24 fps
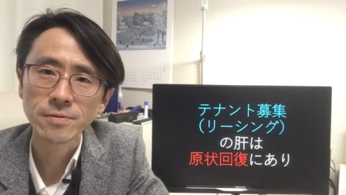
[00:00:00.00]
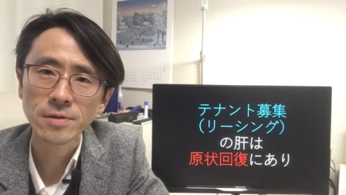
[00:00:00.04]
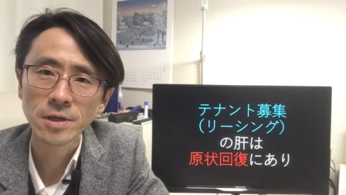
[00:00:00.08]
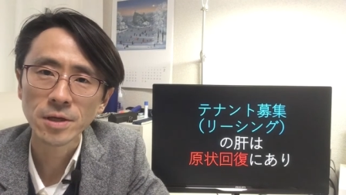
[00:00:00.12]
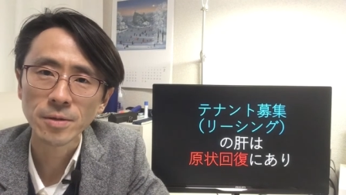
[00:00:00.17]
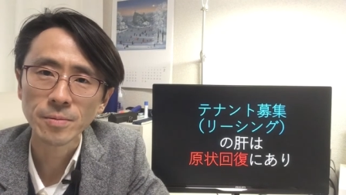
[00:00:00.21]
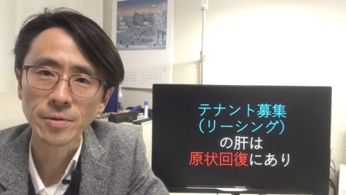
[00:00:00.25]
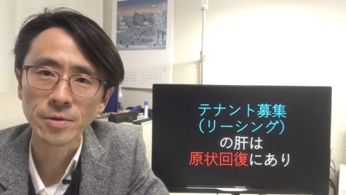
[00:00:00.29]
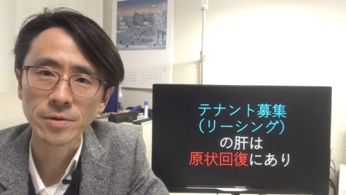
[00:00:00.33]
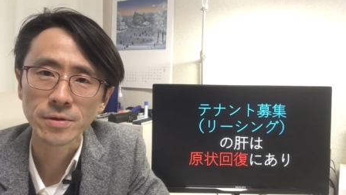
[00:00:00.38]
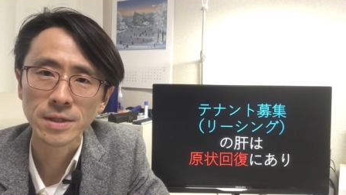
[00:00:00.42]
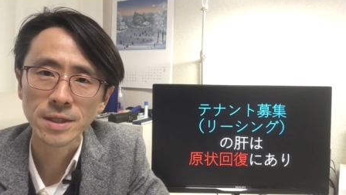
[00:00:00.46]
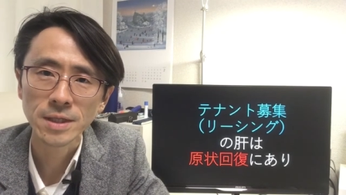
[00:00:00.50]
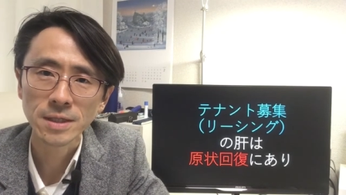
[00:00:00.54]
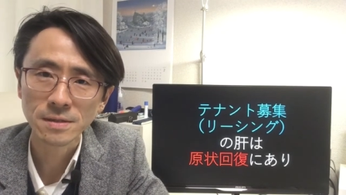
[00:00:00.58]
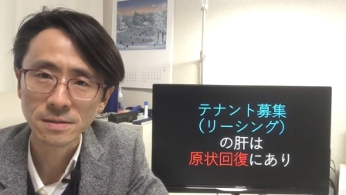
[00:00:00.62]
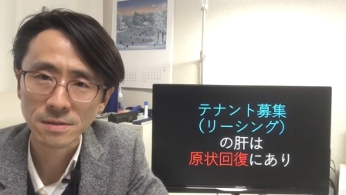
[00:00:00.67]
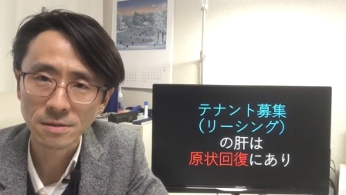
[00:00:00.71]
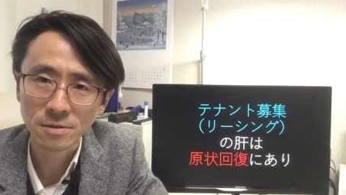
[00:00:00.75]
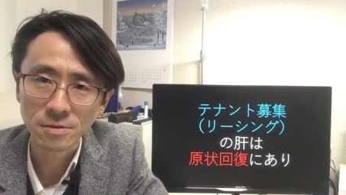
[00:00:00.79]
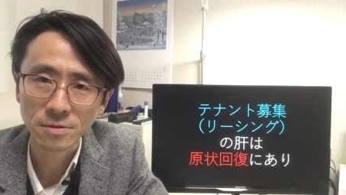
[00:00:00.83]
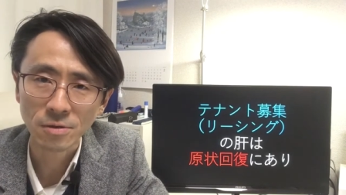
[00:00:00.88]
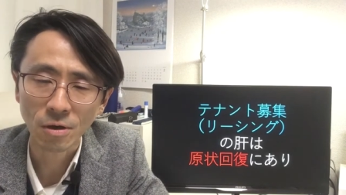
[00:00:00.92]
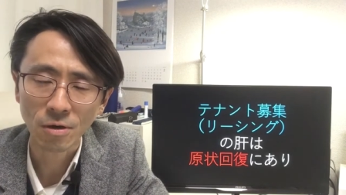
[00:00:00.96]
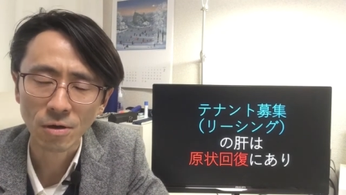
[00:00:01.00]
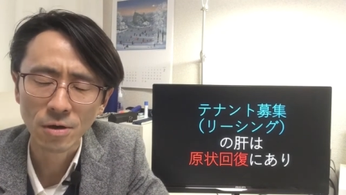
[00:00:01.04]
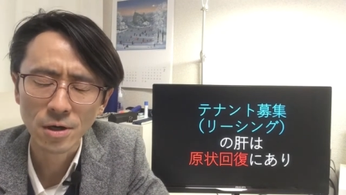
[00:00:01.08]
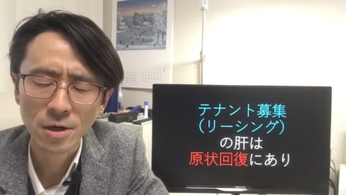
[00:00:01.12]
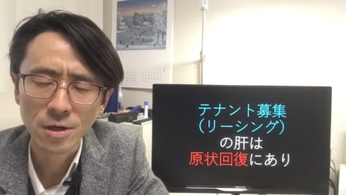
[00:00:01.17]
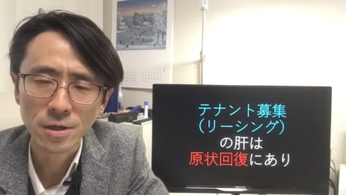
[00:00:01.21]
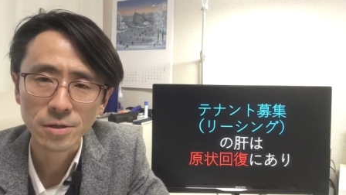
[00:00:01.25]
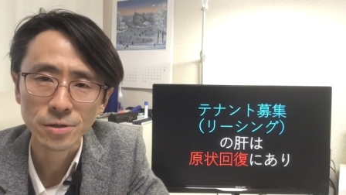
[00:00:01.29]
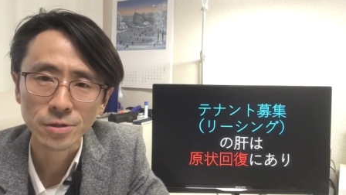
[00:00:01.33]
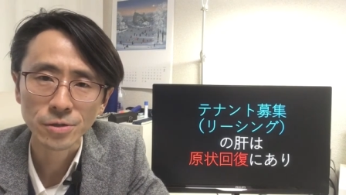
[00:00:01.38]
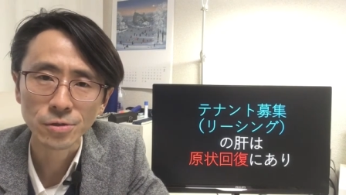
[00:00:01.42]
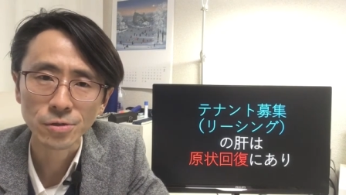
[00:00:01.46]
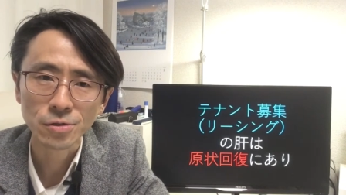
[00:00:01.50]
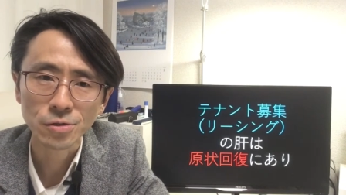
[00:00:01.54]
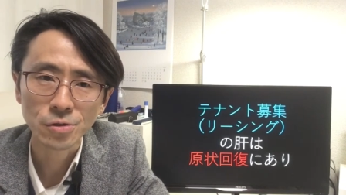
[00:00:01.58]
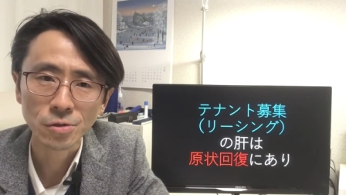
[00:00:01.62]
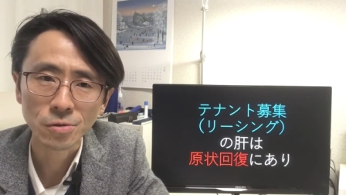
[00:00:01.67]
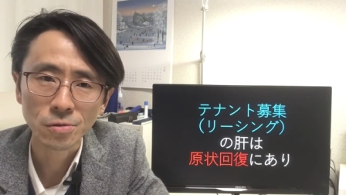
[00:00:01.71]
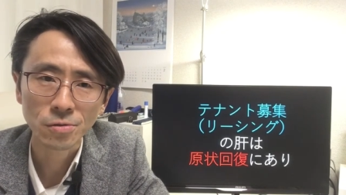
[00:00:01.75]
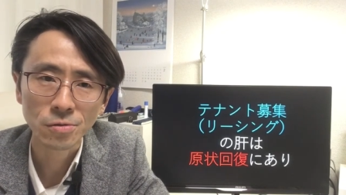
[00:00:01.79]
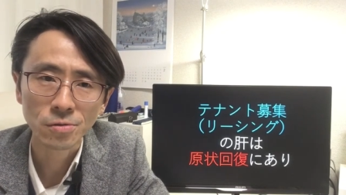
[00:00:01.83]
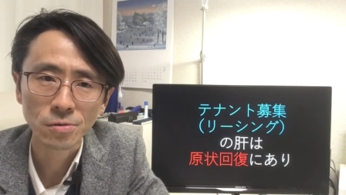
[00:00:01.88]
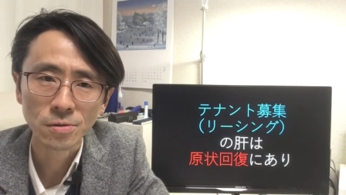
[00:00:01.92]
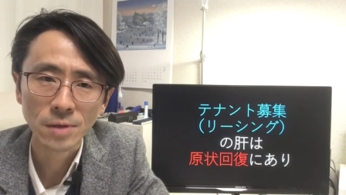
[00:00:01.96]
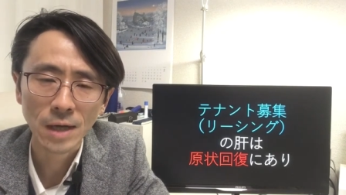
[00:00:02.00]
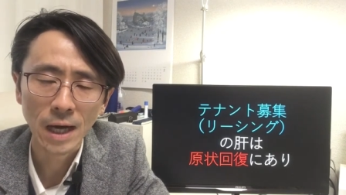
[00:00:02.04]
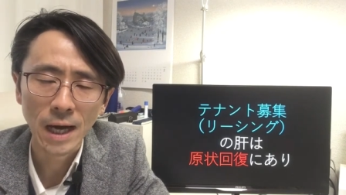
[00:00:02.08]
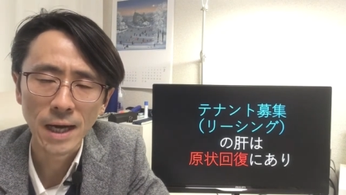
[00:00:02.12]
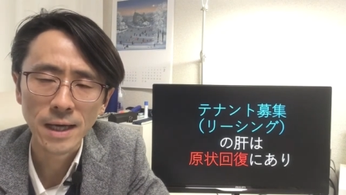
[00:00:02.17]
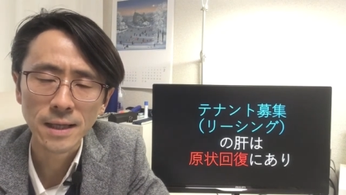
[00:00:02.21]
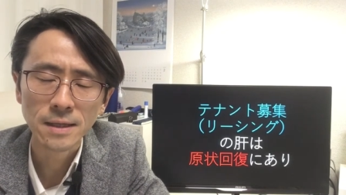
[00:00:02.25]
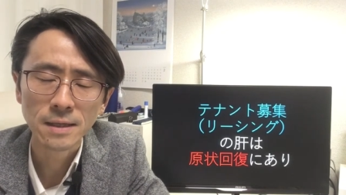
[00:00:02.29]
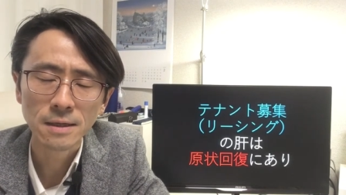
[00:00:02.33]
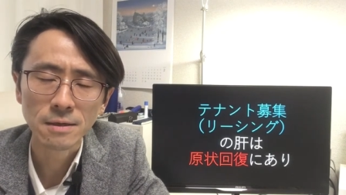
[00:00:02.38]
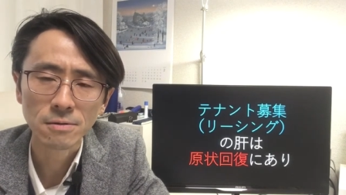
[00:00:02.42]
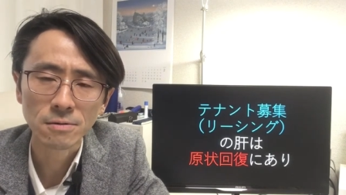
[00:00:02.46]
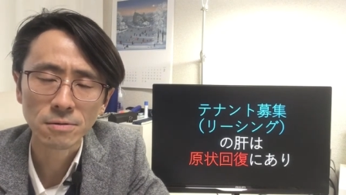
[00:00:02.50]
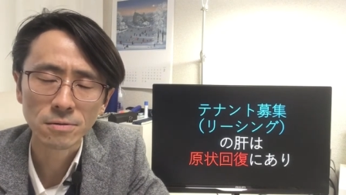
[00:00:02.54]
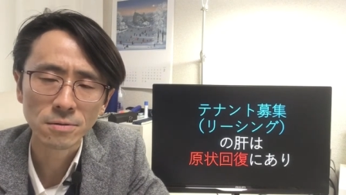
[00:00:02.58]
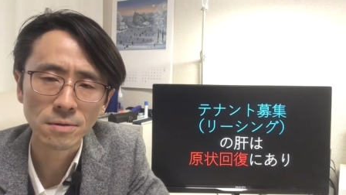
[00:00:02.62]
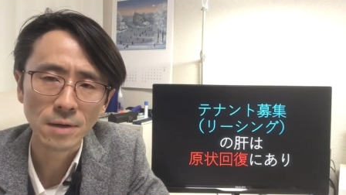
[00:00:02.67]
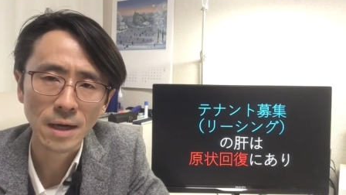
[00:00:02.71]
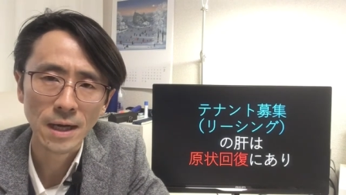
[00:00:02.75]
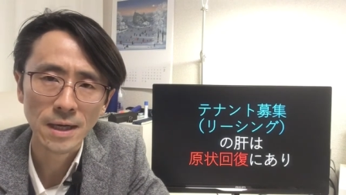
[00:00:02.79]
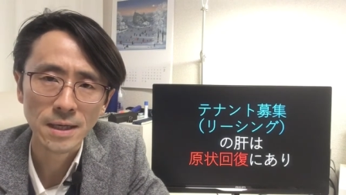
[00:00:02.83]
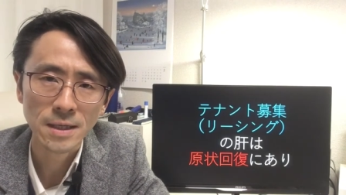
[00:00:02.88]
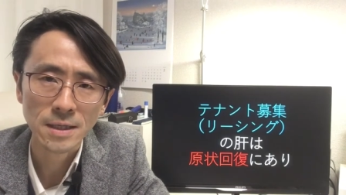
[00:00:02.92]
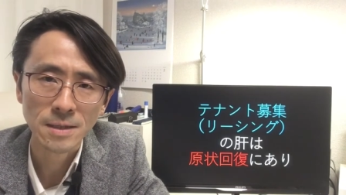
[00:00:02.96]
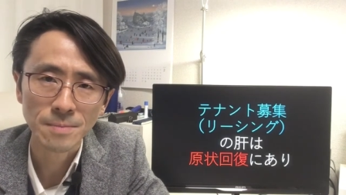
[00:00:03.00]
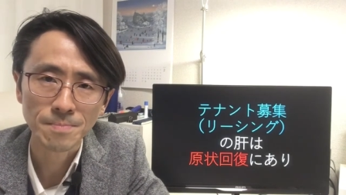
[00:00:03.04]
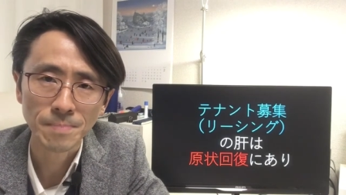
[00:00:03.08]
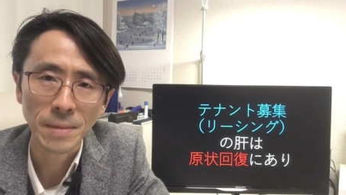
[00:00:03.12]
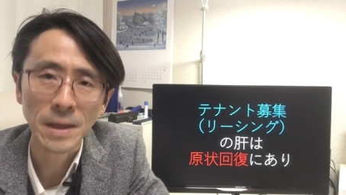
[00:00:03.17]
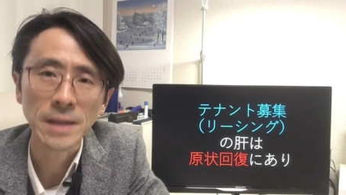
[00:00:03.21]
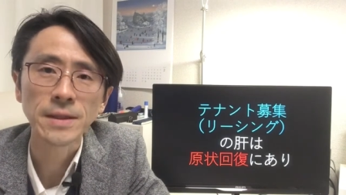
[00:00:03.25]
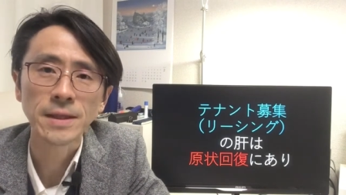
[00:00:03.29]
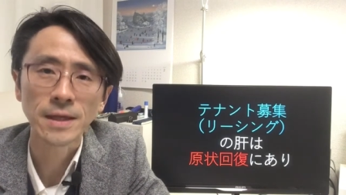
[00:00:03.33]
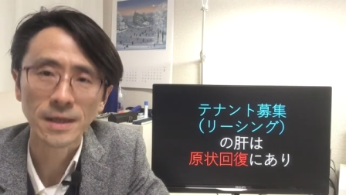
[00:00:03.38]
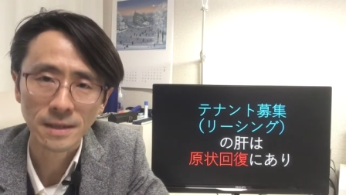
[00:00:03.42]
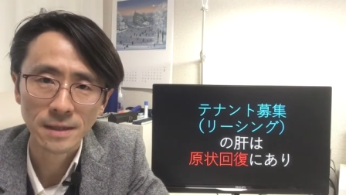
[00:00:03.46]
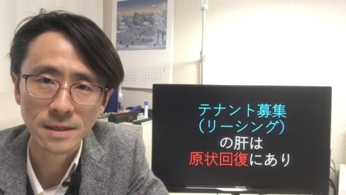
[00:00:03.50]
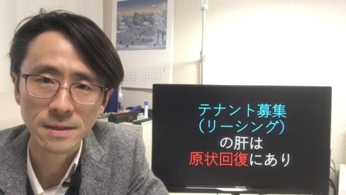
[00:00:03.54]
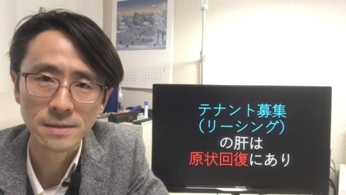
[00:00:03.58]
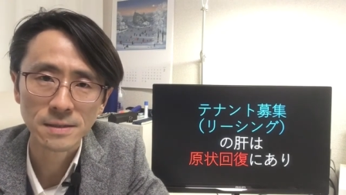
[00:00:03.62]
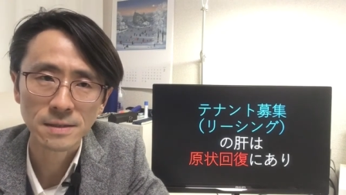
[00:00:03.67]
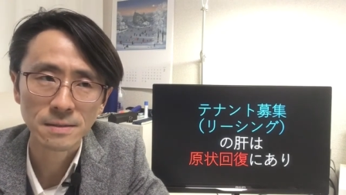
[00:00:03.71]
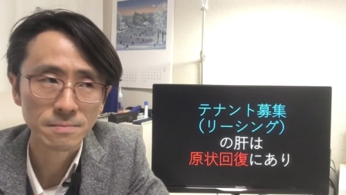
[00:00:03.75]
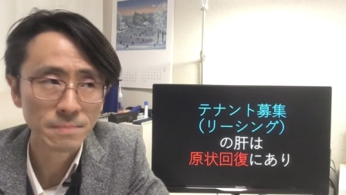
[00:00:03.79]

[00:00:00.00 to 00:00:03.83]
義務を引き継ぐという条項が入っていることが一般的です。